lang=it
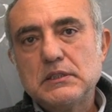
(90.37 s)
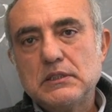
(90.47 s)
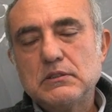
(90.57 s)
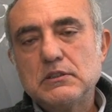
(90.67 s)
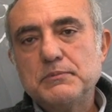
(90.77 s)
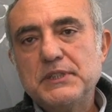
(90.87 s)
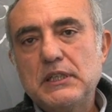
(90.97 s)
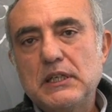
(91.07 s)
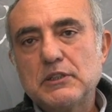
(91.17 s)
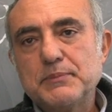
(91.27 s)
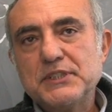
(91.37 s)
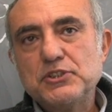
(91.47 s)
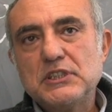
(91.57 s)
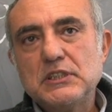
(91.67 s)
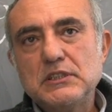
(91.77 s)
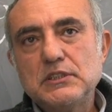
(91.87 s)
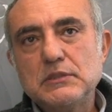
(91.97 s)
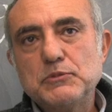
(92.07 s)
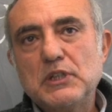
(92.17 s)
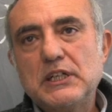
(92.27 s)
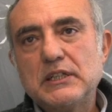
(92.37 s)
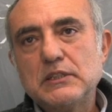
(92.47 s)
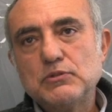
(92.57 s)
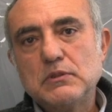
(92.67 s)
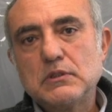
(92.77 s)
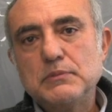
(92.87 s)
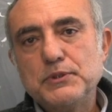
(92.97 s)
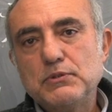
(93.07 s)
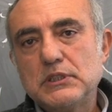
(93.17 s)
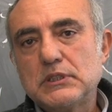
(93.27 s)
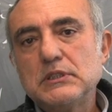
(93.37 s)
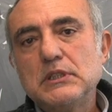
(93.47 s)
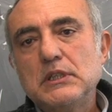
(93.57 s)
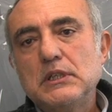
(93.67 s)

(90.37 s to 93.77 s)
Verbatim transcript: secondo me, la capacità di simulare sul computer